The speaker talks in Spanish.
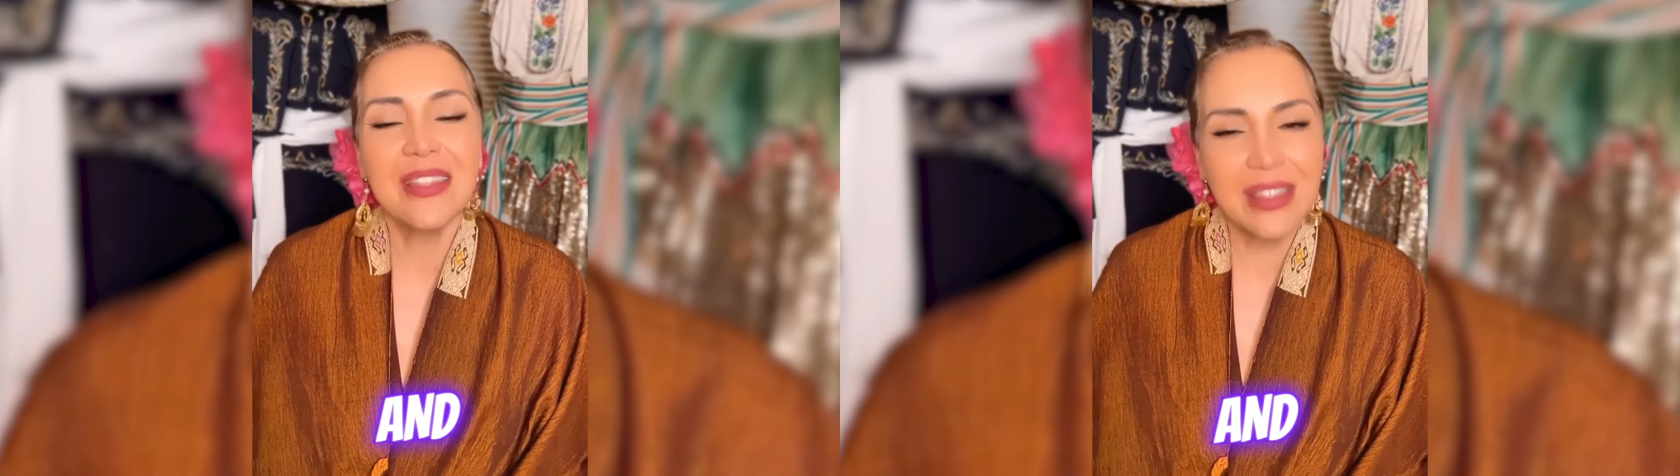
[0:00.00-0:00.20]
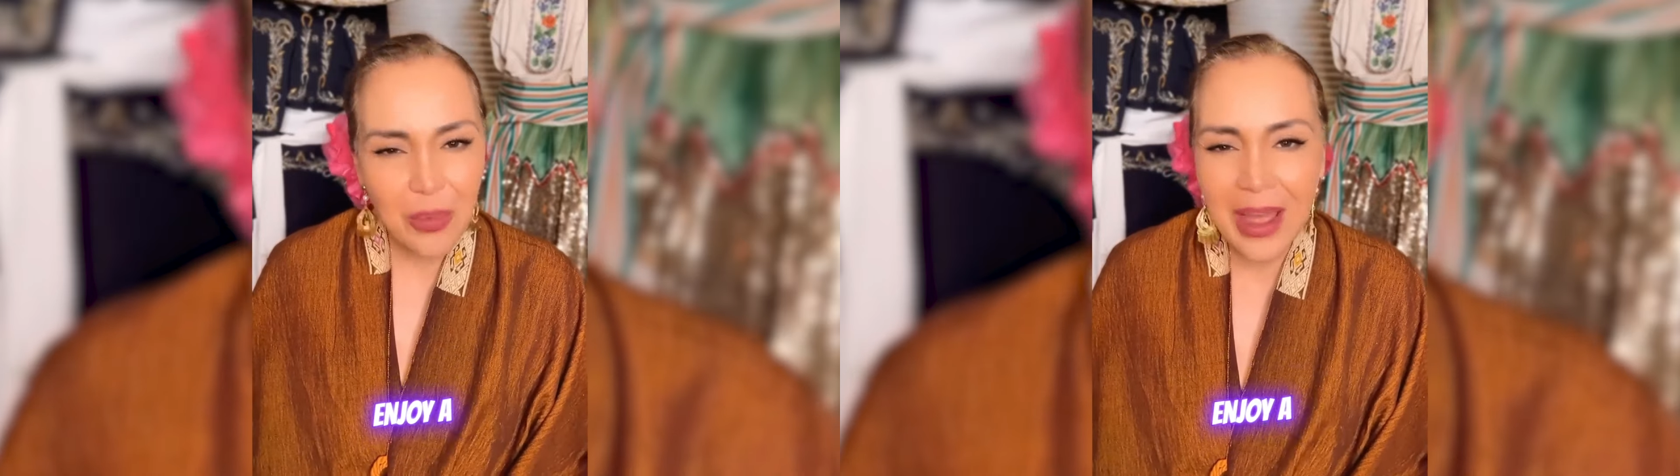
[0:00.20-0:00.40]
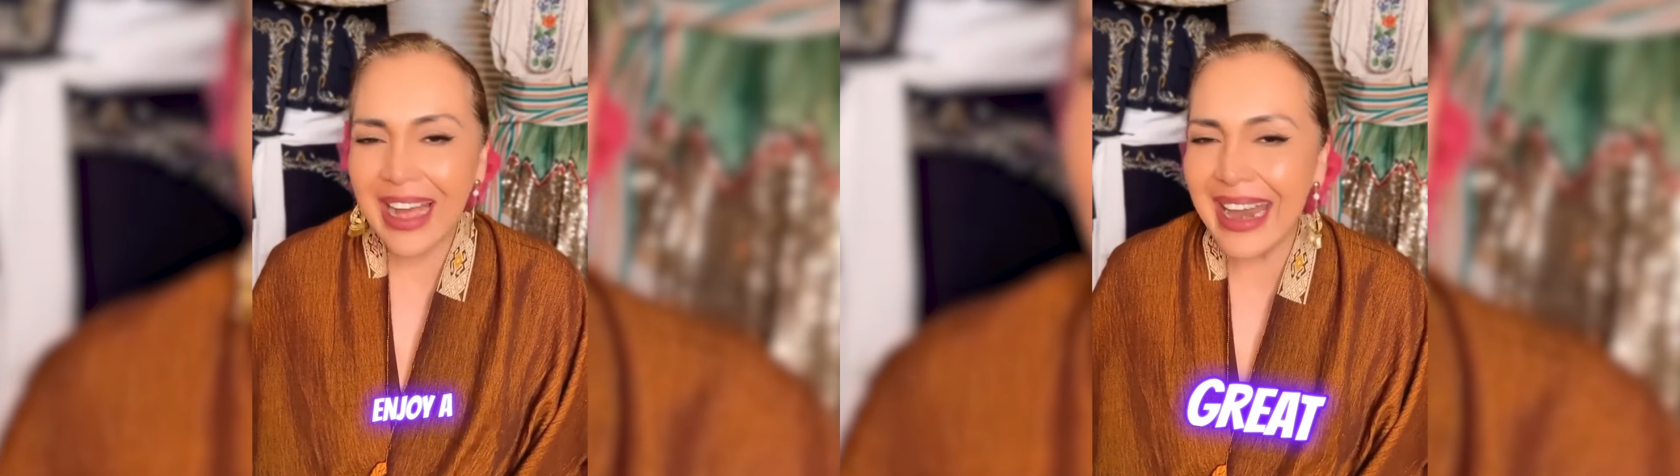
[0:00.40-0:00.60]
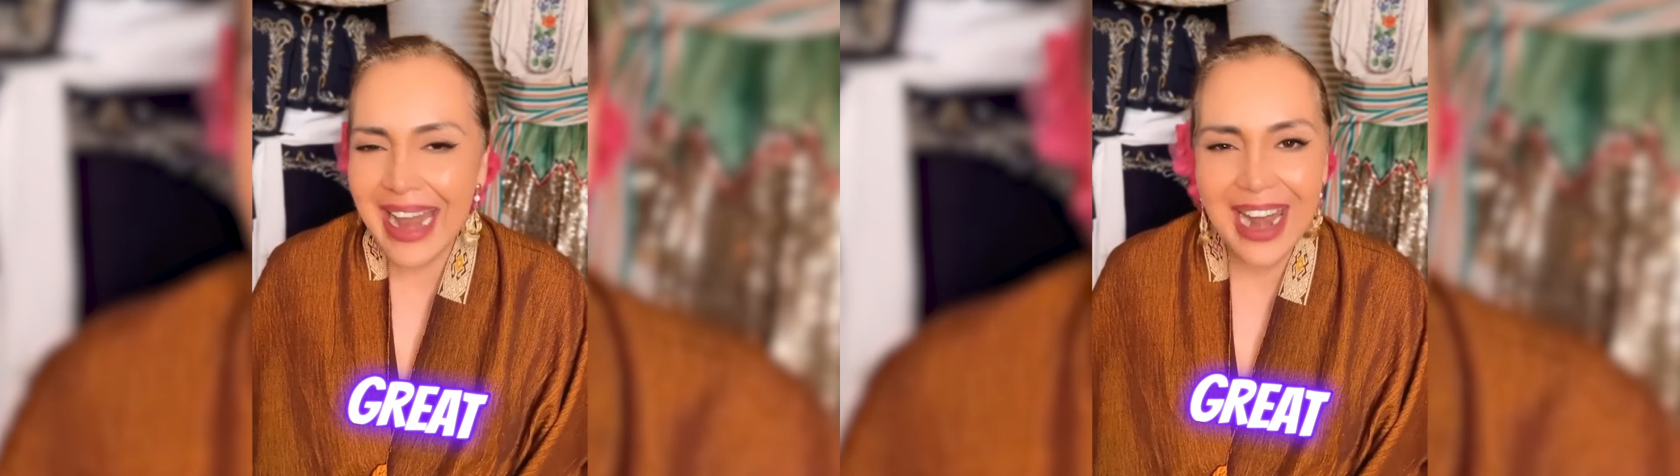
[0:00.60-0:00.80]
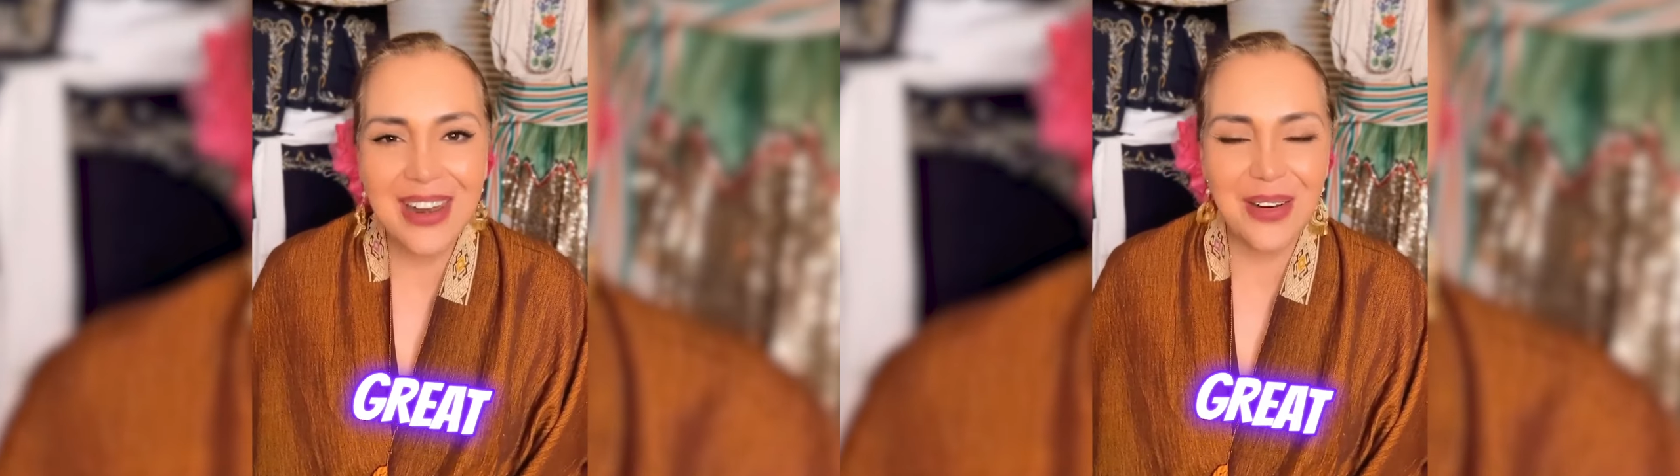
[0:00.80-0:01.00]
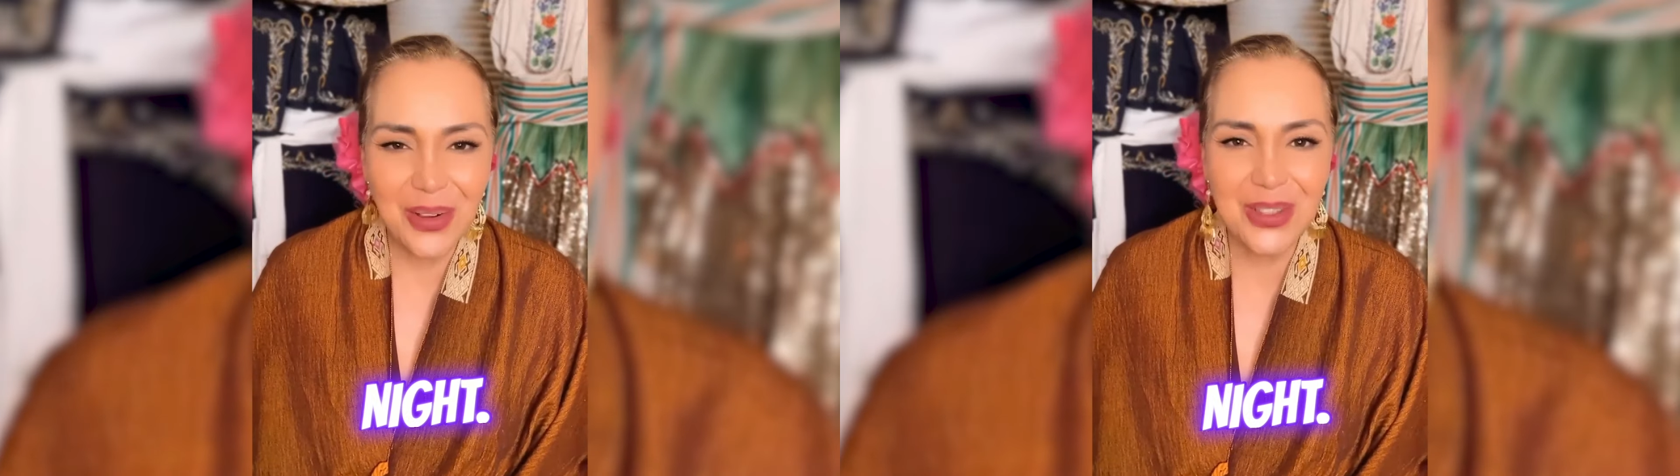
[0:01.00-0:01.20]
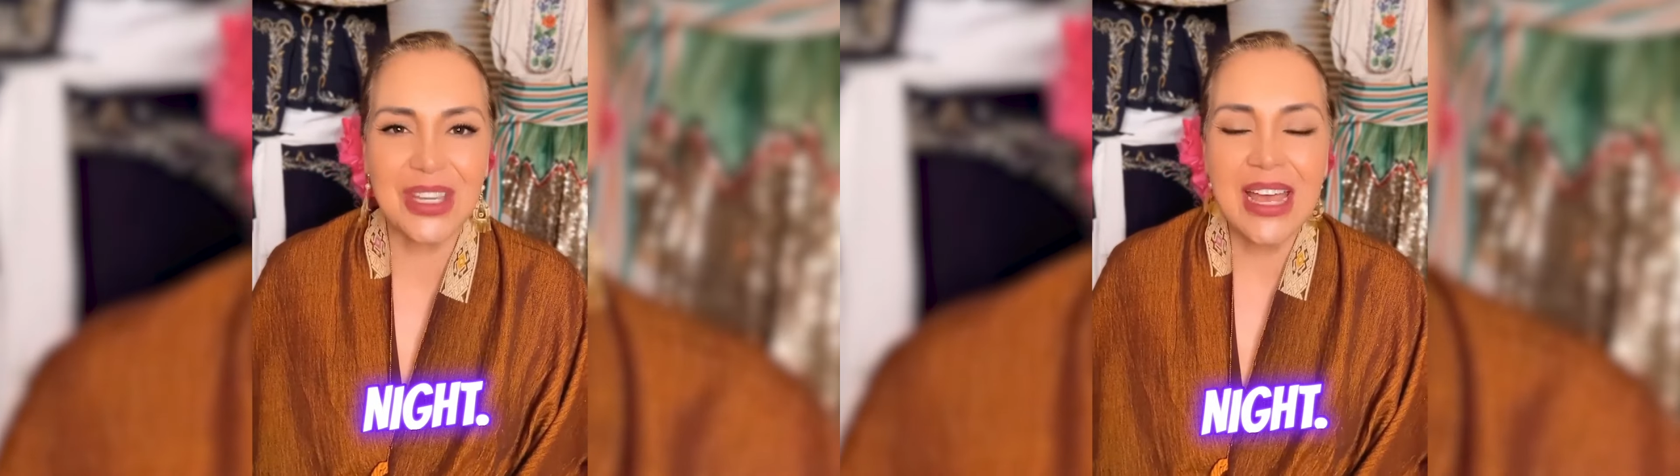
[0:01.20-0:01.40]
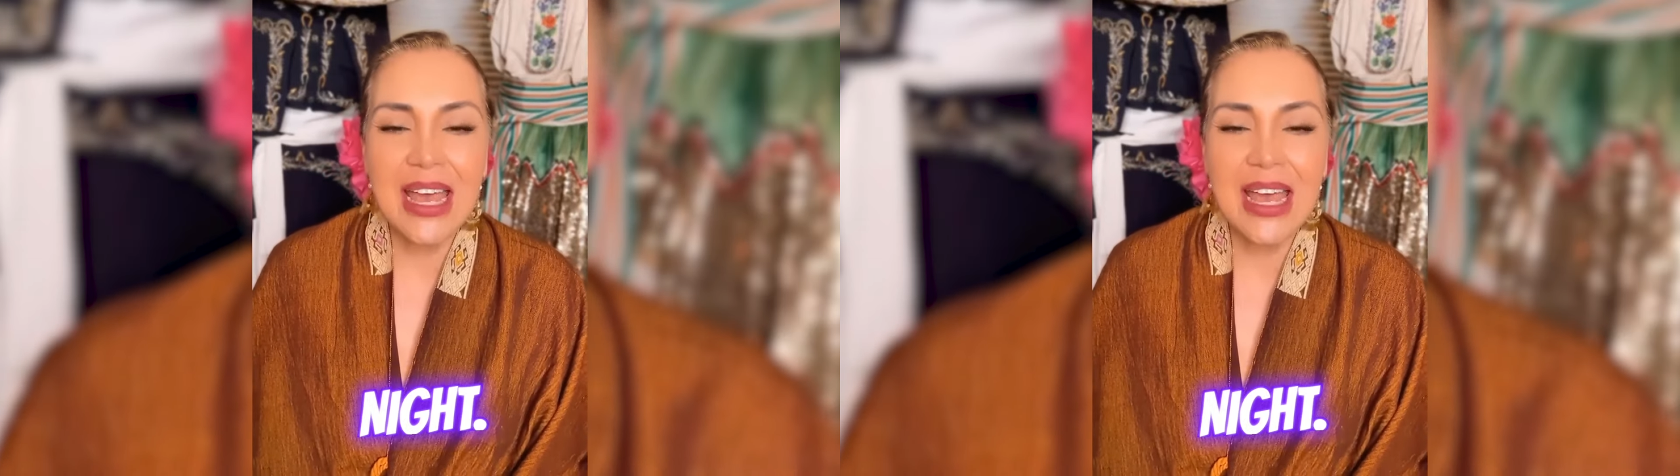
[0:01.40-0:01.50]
de una gran noche.